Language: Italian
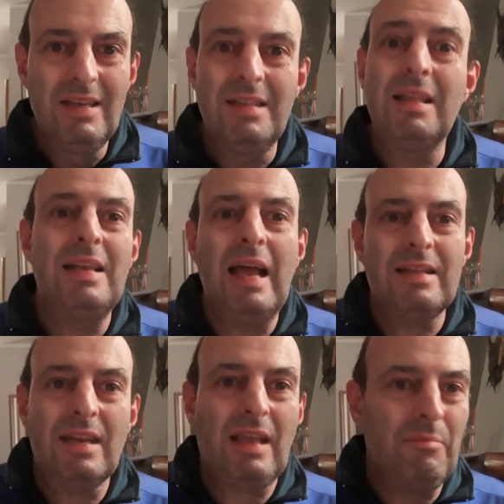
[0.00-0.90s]
degli
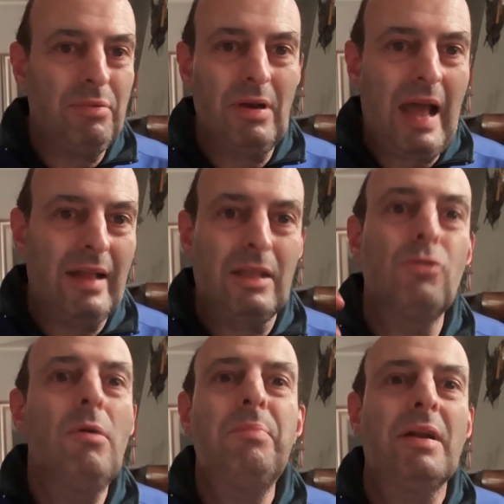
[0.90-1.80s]
altri campionati,
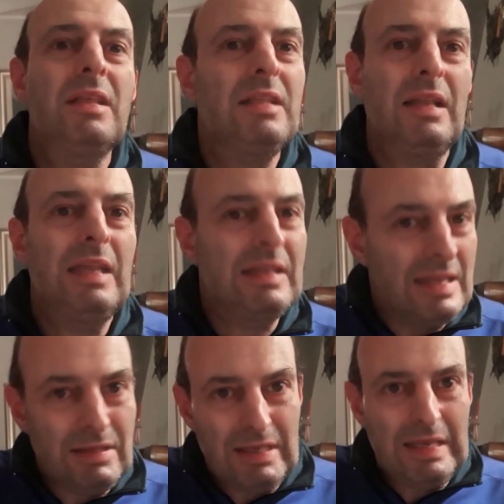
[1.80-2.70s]
due partite
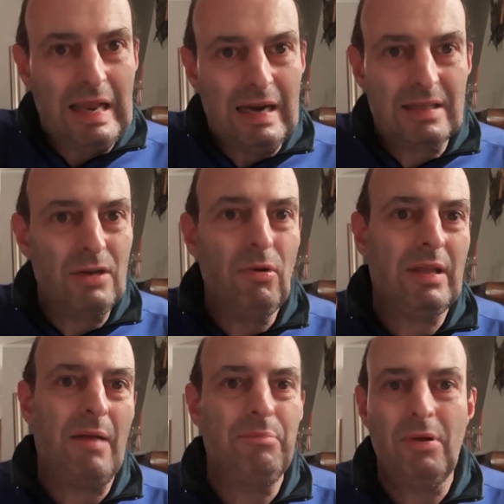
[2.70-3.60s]
di, di, altri due
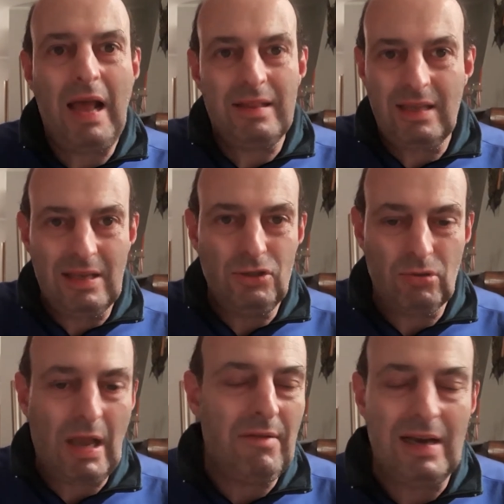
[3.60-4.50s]
campionati che
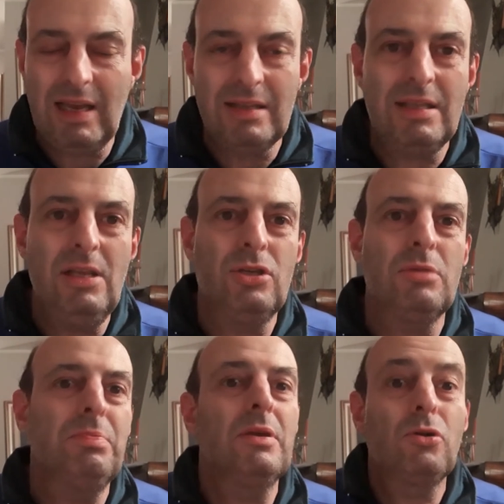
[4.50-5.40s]
giocavano gli
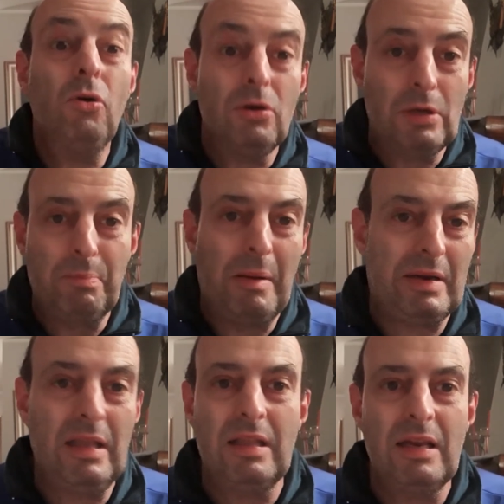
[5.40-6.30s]
anticipi con la
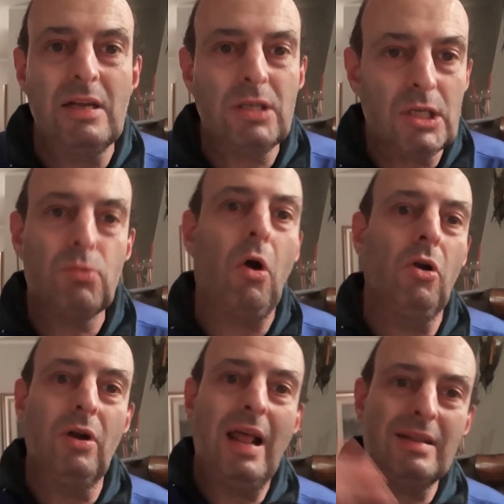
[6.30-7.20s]
partita del
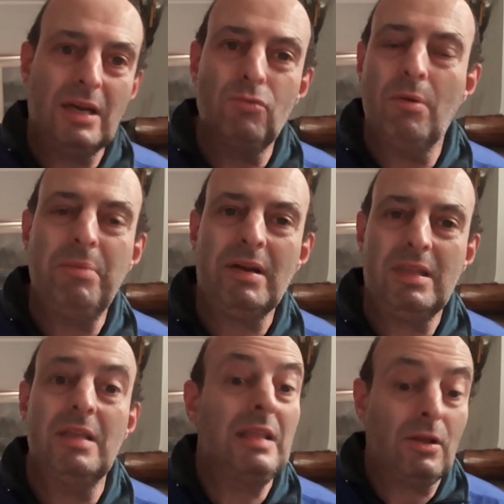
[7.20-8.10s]
Sassuolo, le altre due
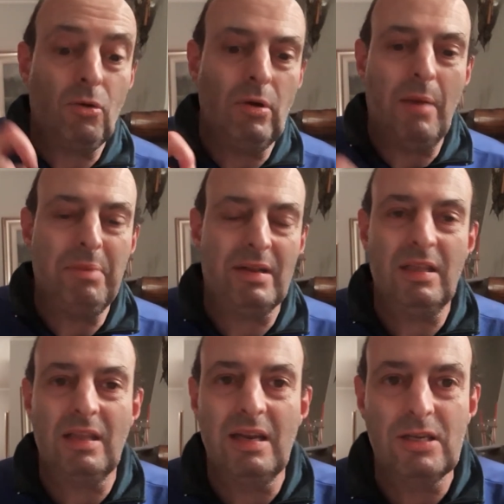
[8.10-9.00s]
partite con la
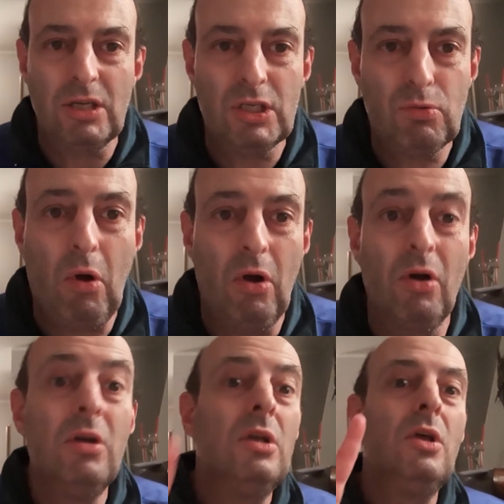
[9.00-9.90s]
partita del
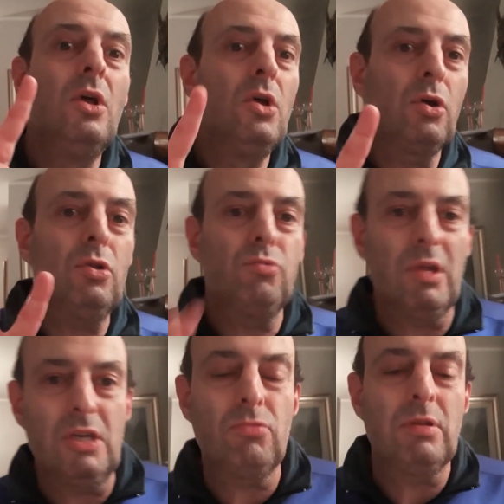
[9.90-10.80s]
Sassuolo, con due
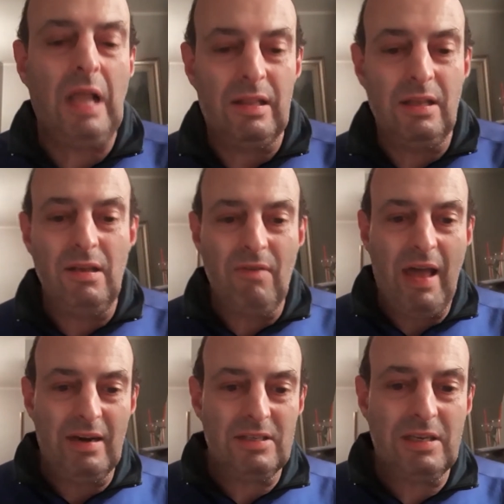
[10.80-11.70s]
risultati
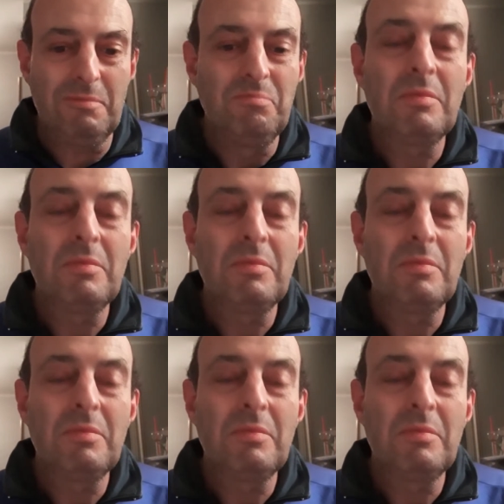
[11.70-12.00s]
diversi.